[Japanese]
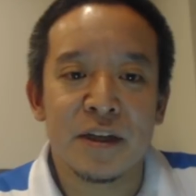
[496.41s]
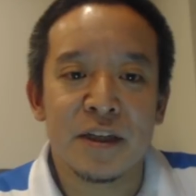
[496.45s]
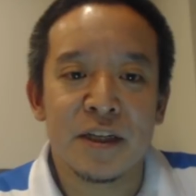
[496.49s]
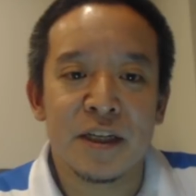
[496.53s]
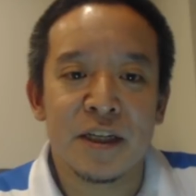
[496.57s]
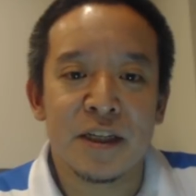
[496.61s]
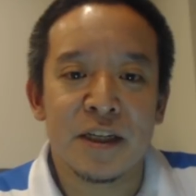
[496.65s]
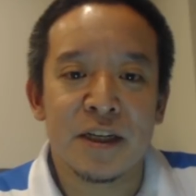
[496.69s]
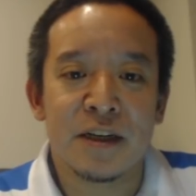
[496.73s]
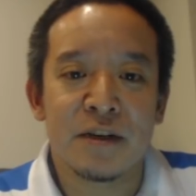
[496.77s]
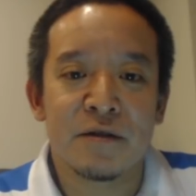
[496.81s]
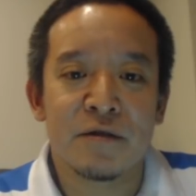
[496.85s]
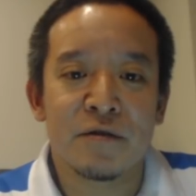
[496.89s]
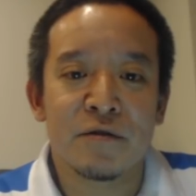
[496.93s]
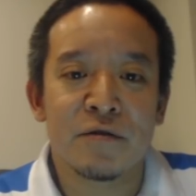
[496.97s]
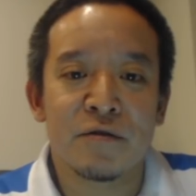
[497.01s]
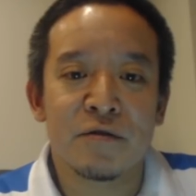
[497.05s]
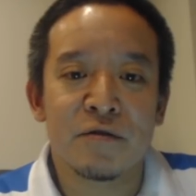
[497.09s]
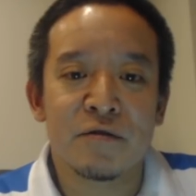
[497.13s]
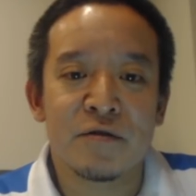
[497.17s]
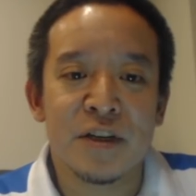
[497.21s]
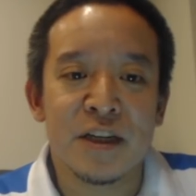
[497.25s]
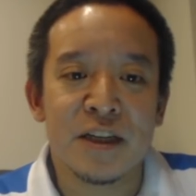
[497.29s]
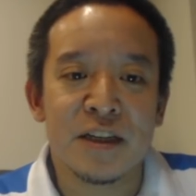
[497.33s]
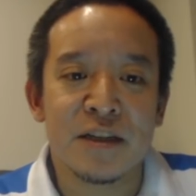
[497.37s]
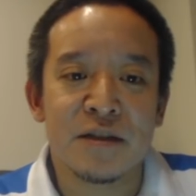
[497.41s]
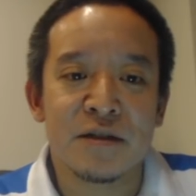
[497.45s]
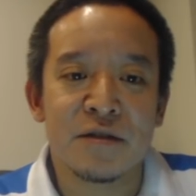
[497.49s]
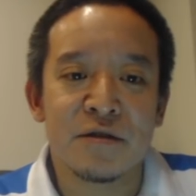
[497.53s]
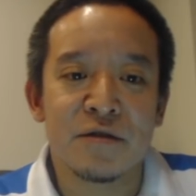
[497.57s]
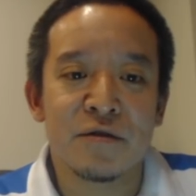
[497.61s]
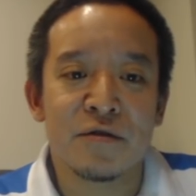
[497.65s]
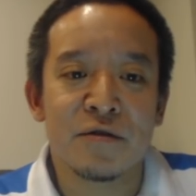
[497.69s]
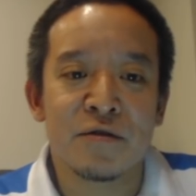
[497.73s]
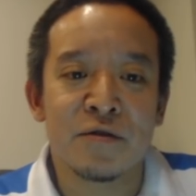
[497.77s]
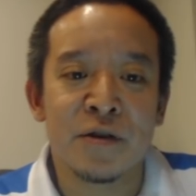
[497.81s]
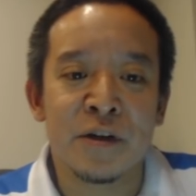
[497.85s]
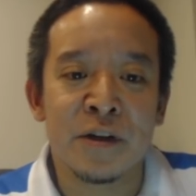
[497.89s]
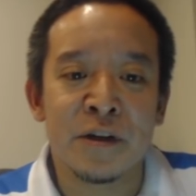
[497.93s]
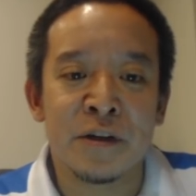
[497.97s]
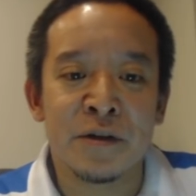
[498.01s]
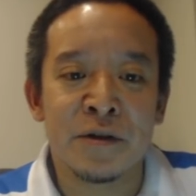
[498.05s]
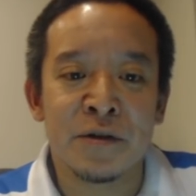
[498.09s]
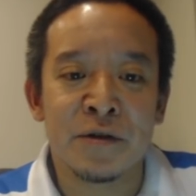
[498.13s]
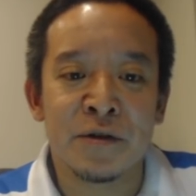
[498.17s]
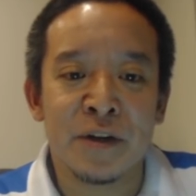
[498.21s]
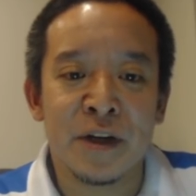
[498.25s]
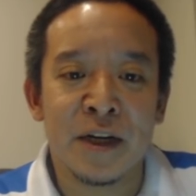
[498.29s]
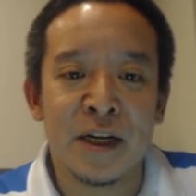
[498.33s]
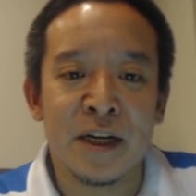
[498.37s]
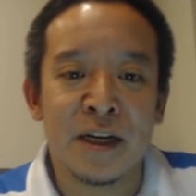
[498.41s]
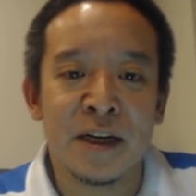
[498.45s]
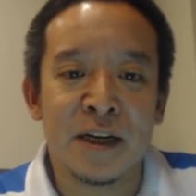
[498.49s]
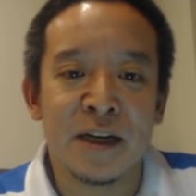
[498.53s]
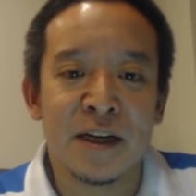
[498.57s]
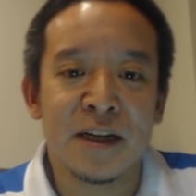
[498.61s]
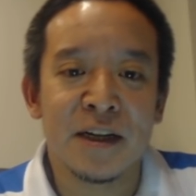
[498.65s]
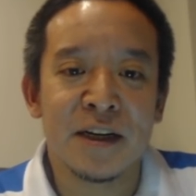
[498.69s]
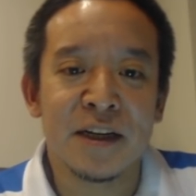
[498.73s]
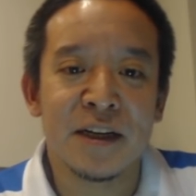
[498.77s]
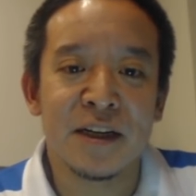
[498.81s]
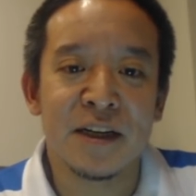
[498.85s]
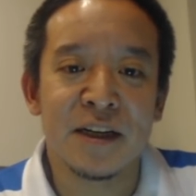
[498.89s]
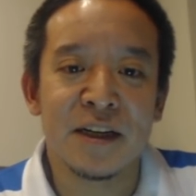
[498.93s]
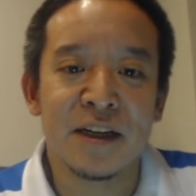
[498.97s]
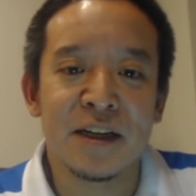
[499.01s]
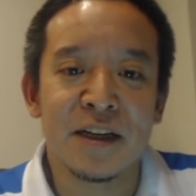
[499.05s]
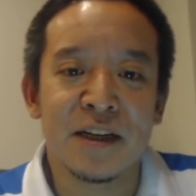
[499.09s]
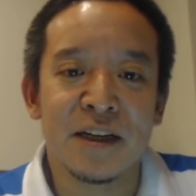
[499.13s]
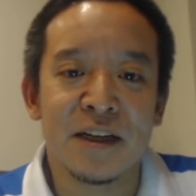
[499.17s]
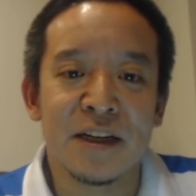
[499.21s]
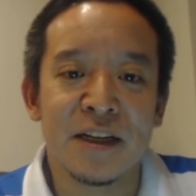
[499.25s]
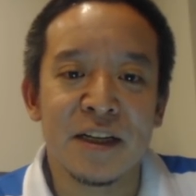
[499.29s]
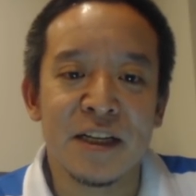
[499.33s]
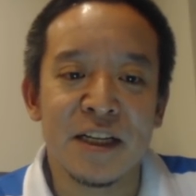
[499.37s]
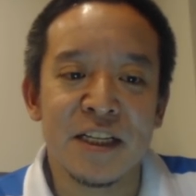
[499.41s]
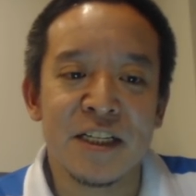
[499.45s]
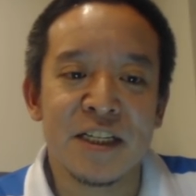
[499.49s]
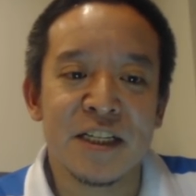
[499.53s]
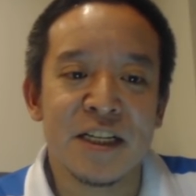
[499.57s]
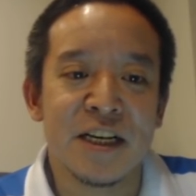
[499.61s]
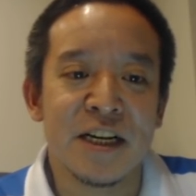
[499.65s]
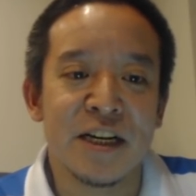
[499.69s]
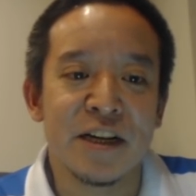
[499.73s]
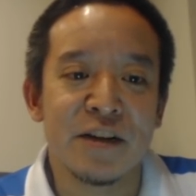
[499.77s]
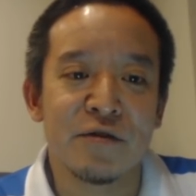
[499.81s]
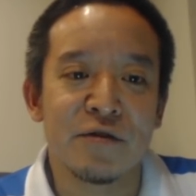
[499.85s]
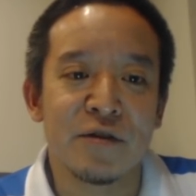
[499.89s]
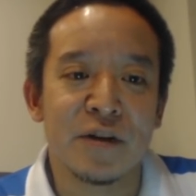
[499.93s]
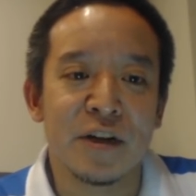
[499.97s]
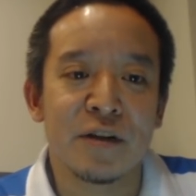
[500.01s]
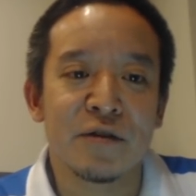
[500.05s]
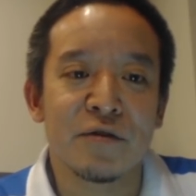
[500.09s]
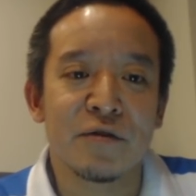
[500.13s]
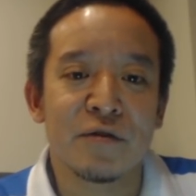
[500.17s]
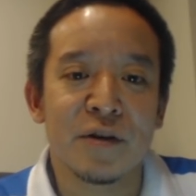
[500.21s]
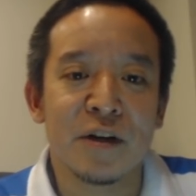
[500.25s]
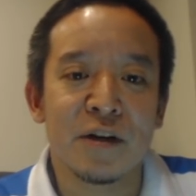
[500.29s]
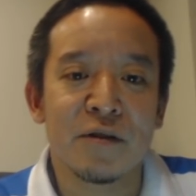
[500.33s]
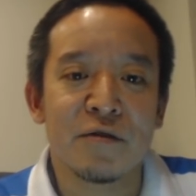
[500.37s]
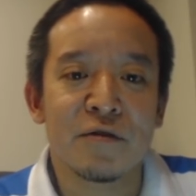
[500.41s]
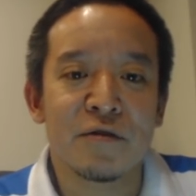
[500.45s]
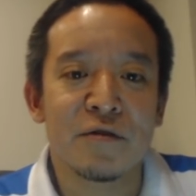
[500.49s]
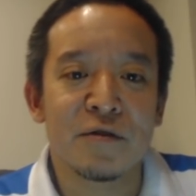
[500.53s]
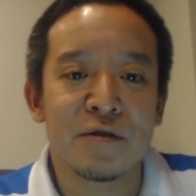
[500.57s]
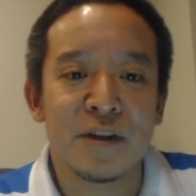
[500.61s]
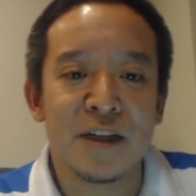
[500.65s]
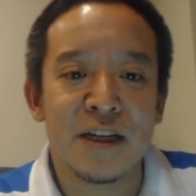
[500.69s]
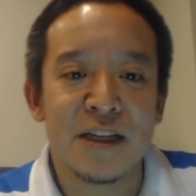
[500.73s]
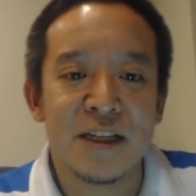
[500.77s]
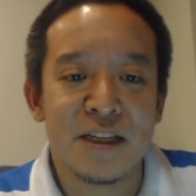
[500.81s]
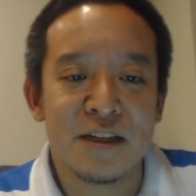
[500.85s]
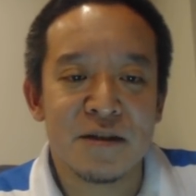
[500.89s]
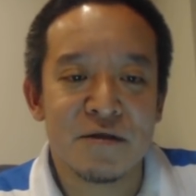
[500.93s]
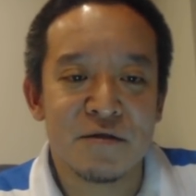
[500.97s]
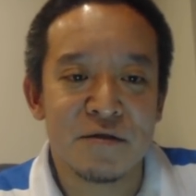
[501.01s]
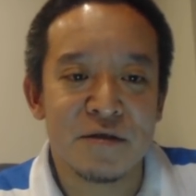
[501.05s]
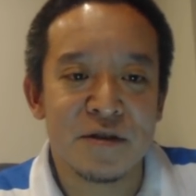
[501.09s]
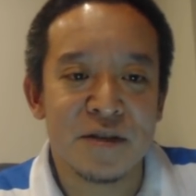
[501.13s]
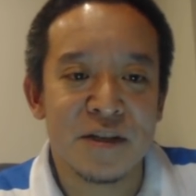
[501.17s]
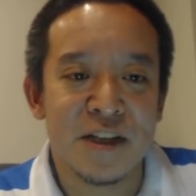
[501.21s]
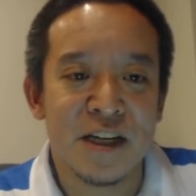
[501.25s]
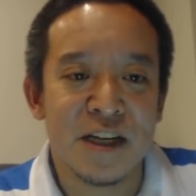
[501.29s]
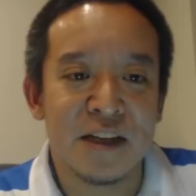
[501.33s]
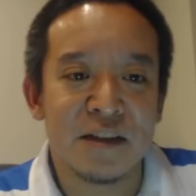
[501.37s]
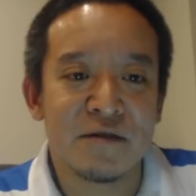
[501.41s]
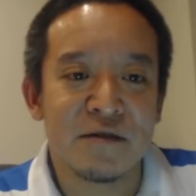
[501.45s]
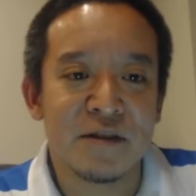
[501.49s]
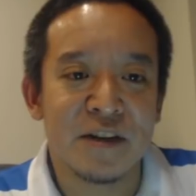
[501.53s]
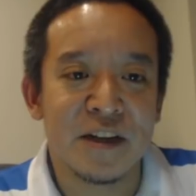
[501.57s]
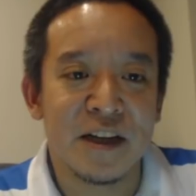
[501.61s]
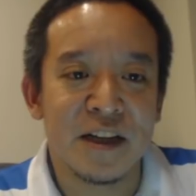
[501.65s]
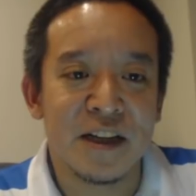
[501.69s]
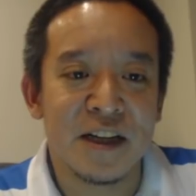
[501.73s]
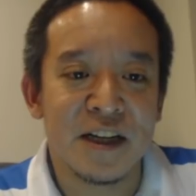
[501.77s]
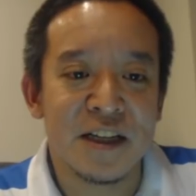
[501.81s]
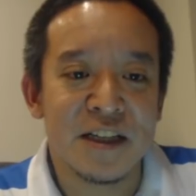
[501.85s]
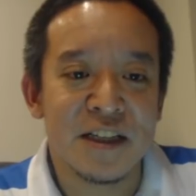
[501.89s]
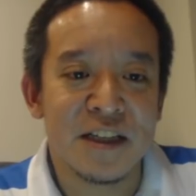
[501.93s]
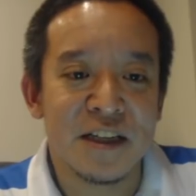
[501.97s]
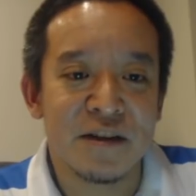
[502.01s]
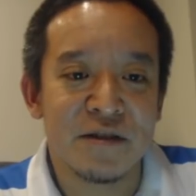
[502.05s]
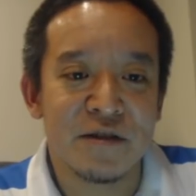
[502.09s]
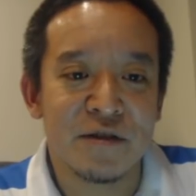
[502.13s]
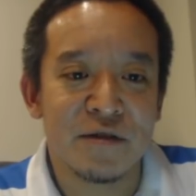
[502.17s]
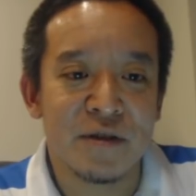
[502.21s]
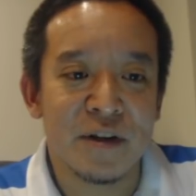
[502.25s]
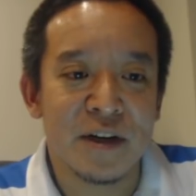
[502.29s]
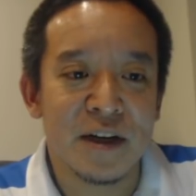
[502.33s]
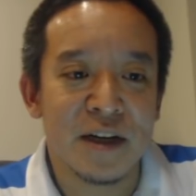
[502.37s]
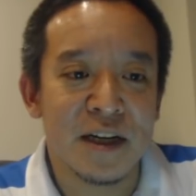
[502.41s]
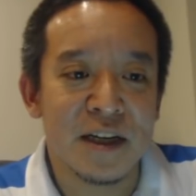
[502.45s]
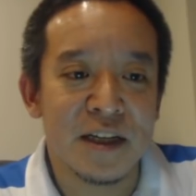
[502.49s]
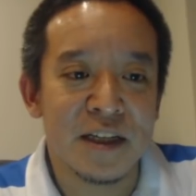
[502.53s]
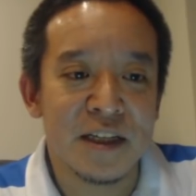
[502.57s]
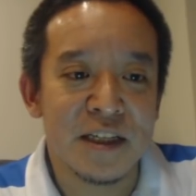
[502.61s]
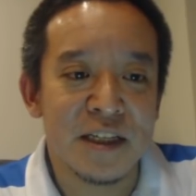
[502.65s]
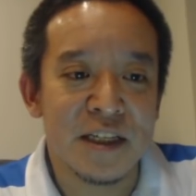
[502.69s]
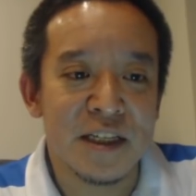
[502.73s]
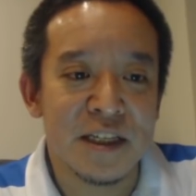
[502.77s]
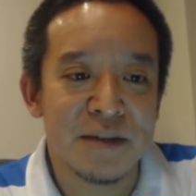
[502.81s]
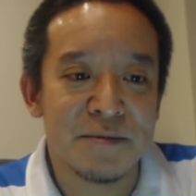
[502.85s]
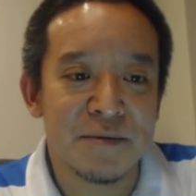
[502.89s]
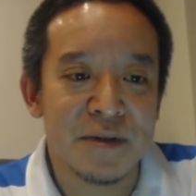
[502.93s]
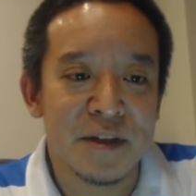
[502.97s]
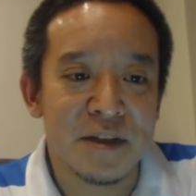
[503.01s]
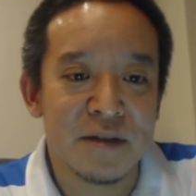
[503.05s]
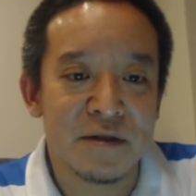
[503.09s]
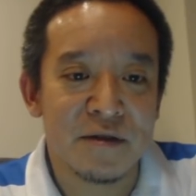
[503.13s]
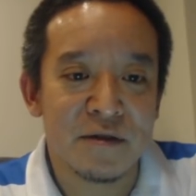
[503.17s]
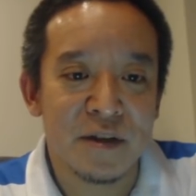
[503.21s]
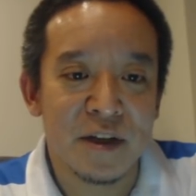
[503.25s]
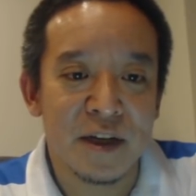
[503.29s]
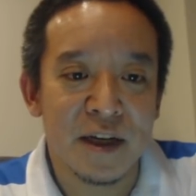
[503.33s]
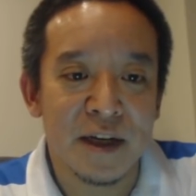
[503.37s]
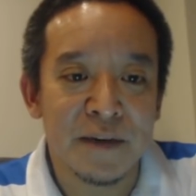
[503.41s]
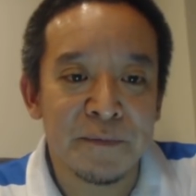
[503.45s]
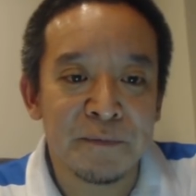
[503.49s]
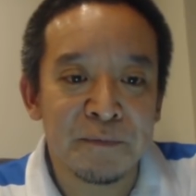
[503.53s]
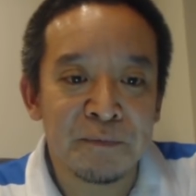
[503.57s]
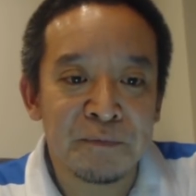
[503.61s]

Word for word: チャンネル登録者数を超えるようなに近いような動画をコンタコンスタントに出してるような感じしますので、